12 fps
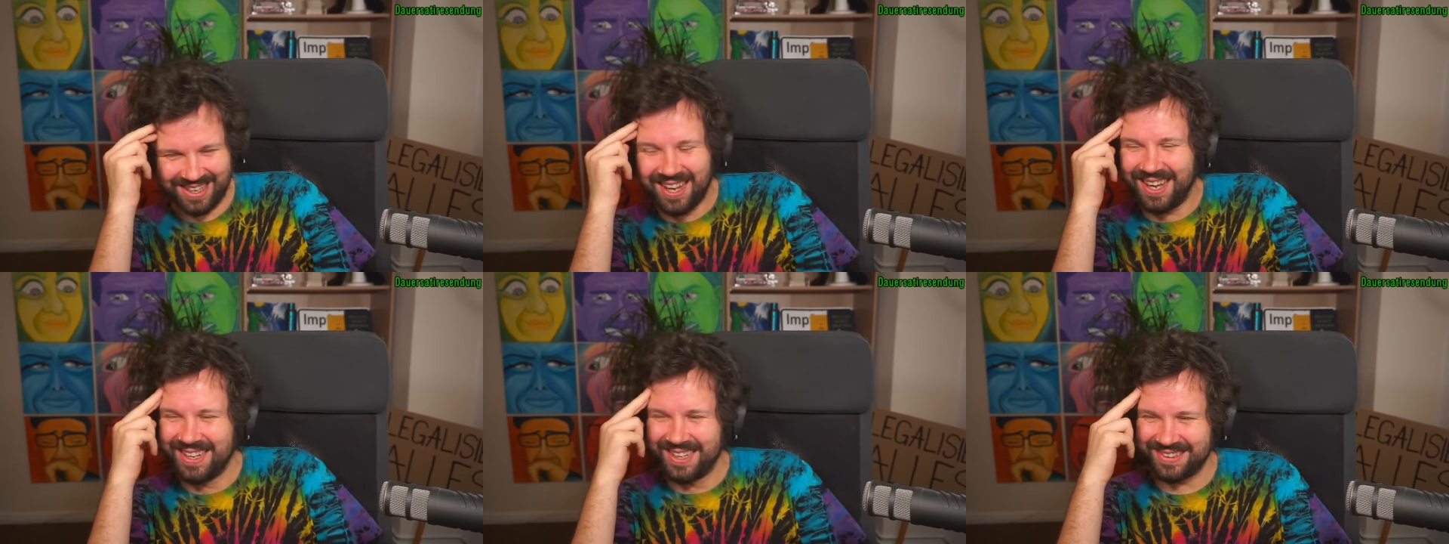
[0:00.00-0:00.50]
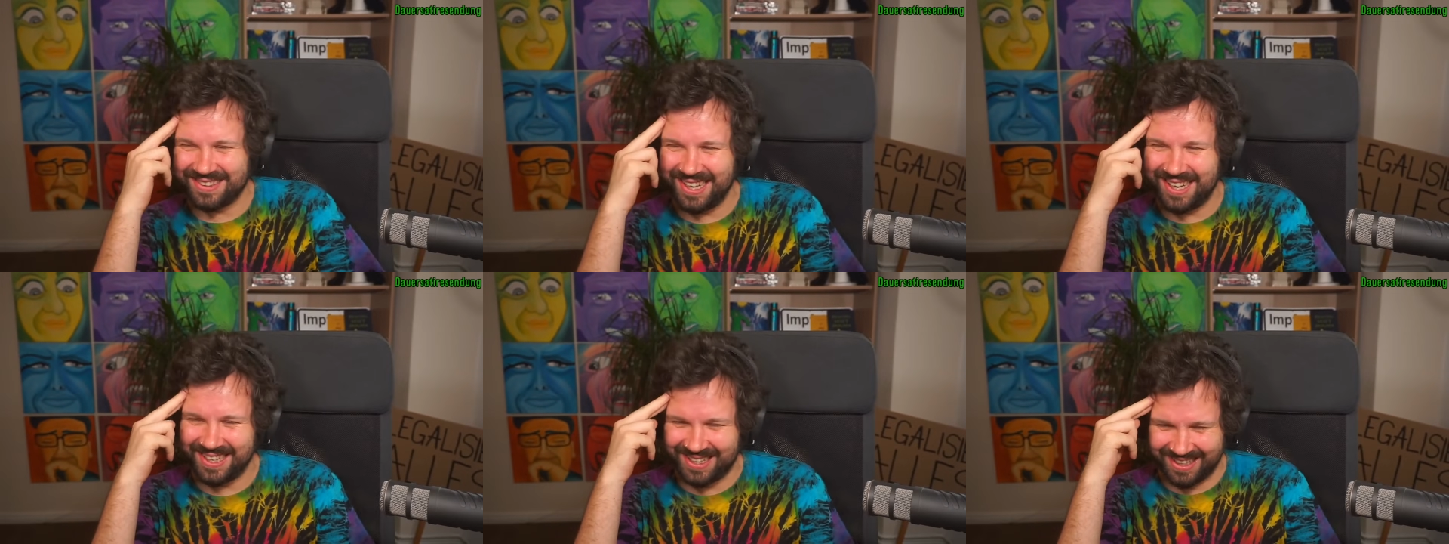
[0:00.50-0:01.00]
daran, dass der
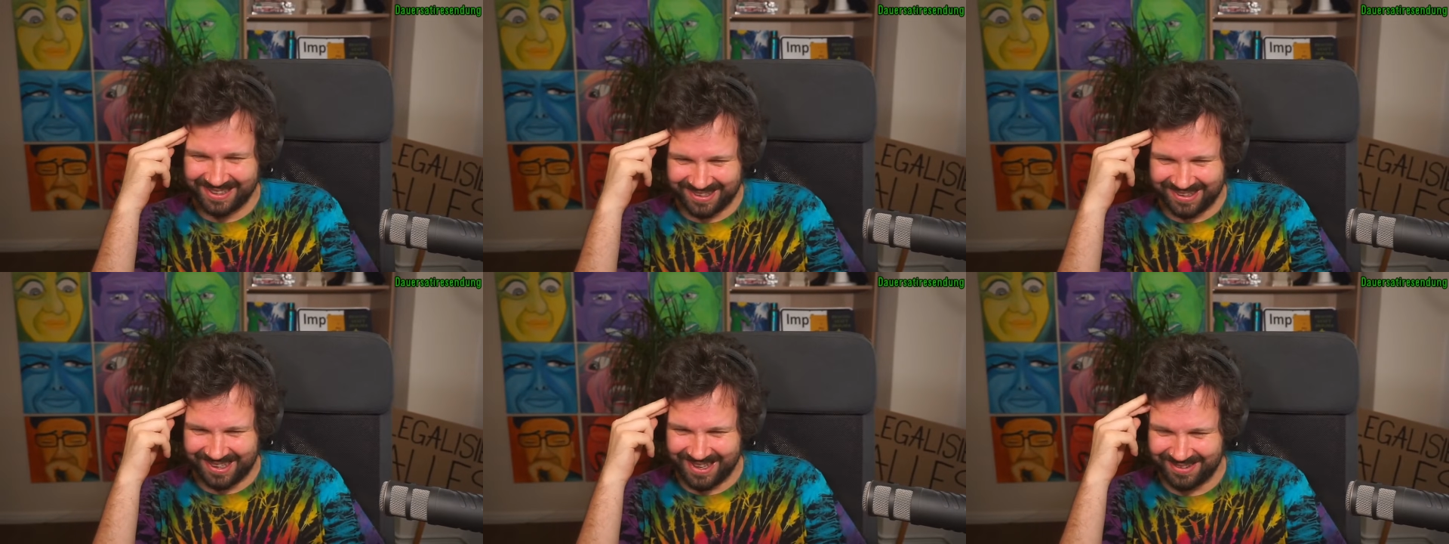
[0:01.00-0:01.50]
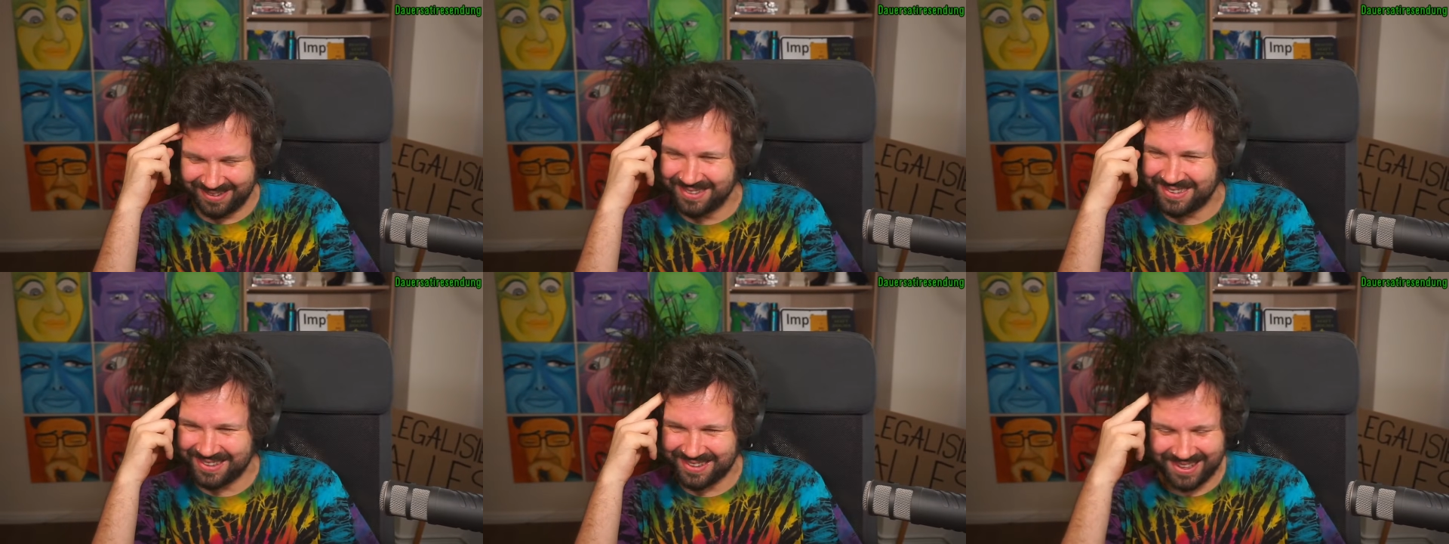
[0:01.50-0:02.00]
die ganze Zeit
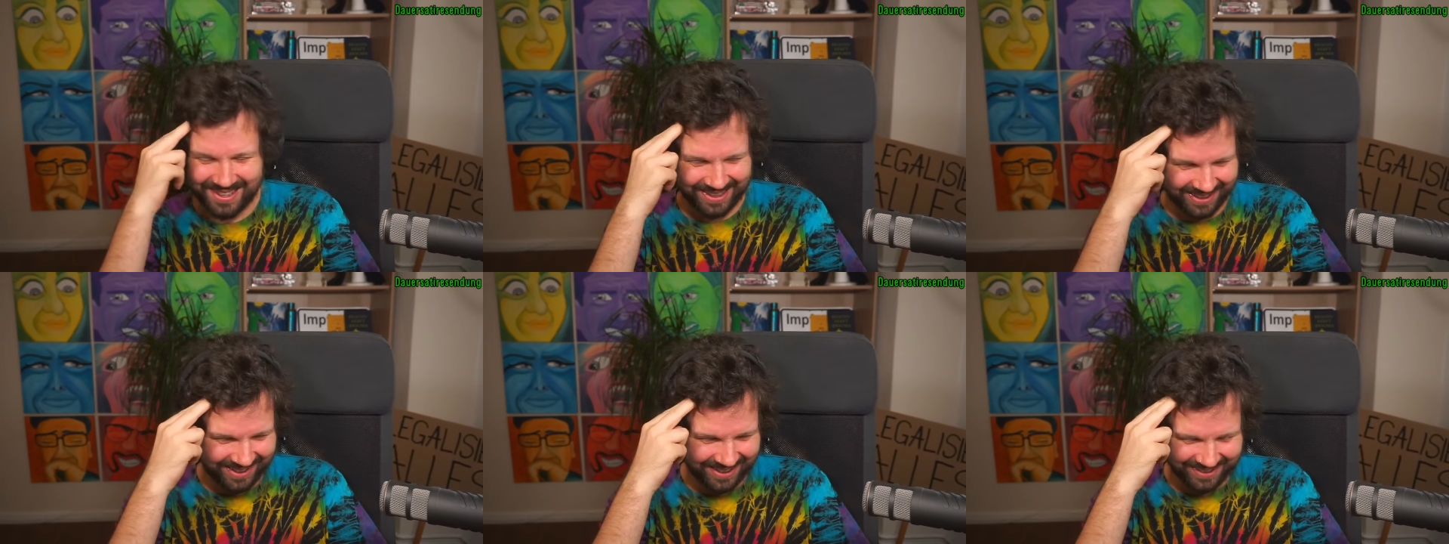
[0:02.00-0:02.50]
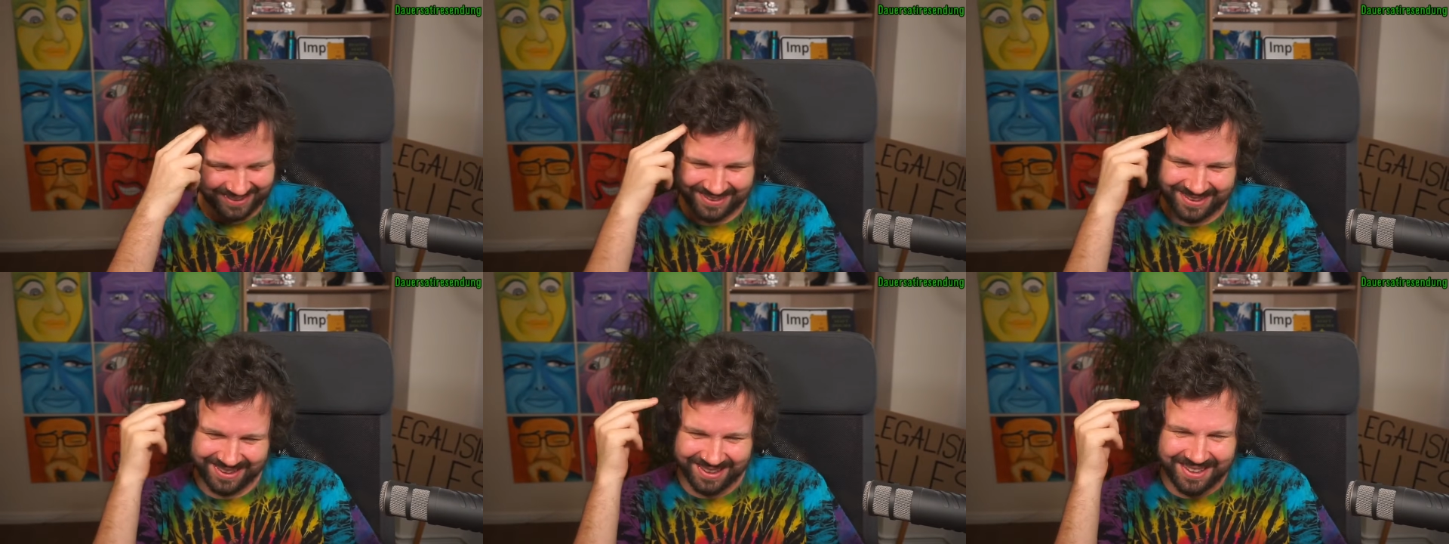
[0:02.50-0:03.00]
Süßigkeiten
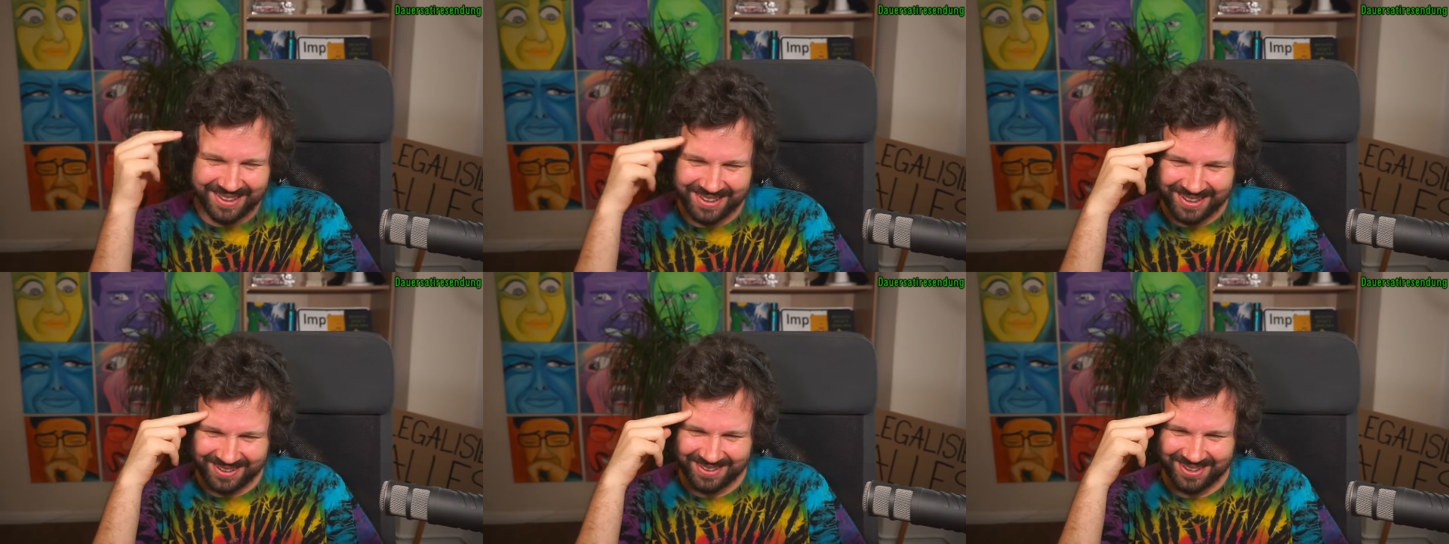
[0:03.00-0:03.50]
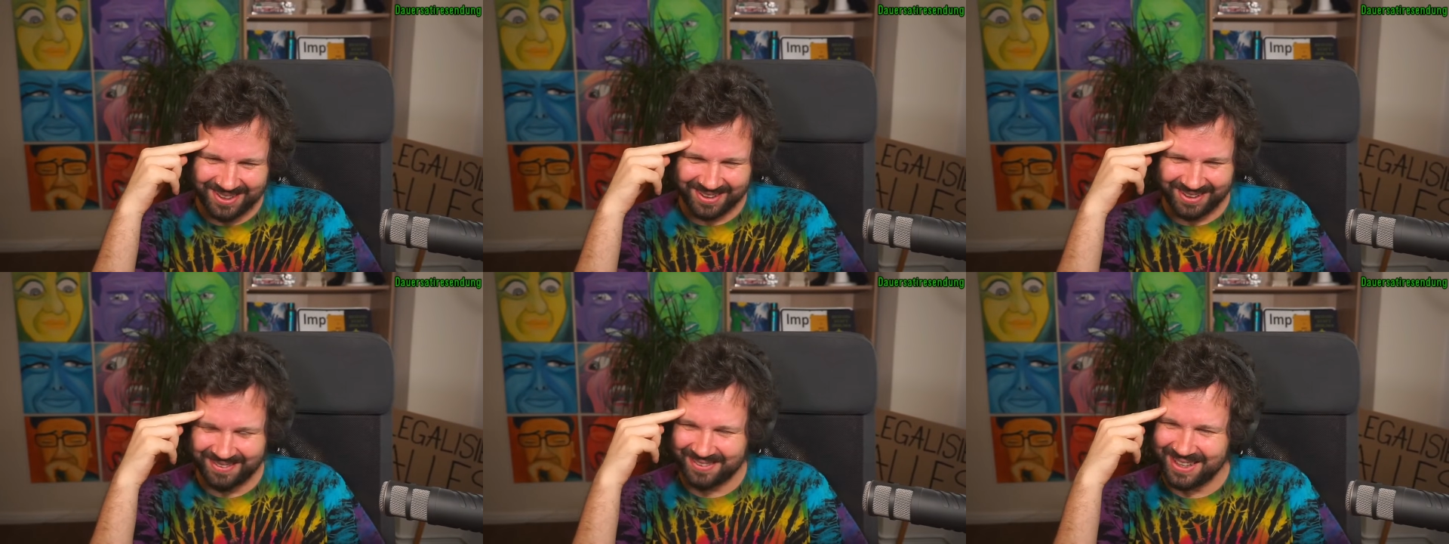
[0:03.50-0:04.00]
isst und
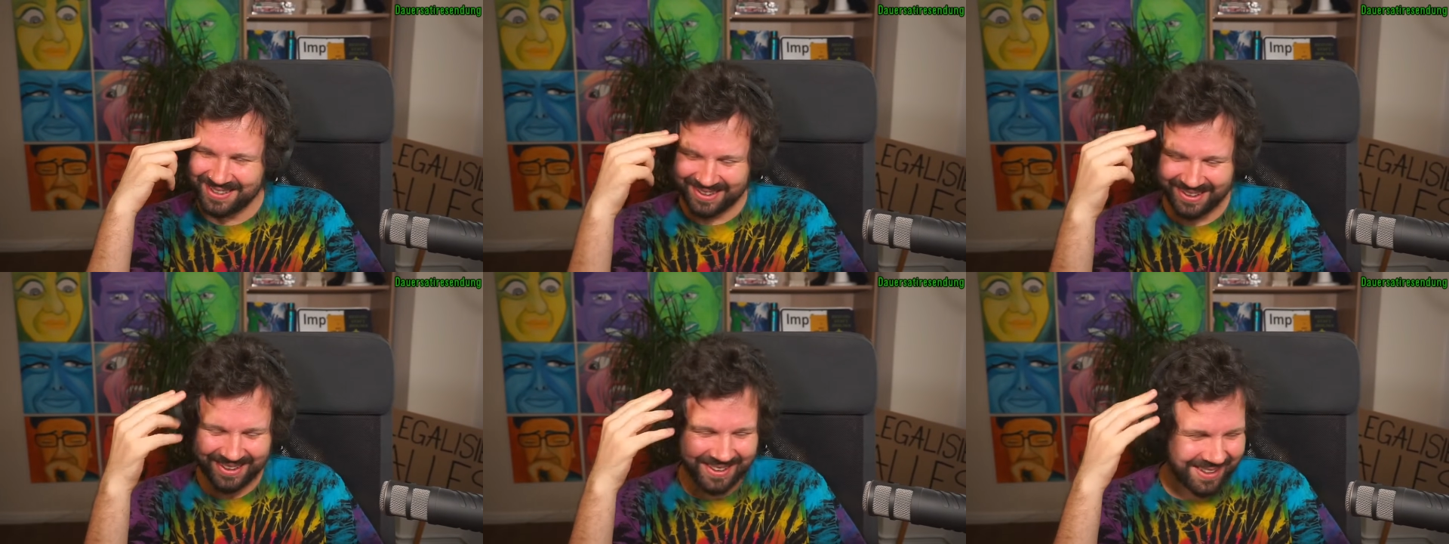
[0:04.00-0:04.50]
irgendwelche,